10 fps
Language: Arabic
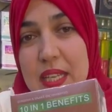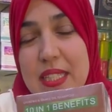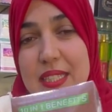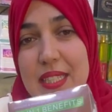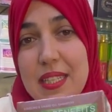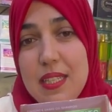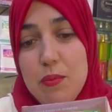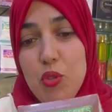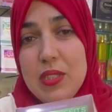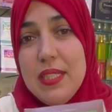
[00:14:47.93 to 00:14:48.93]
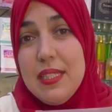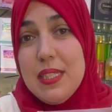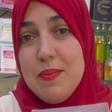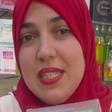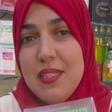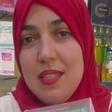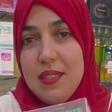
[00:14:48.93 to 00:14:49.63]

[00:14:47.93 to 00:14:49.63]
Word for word: كديريه المده ديال 8 ديال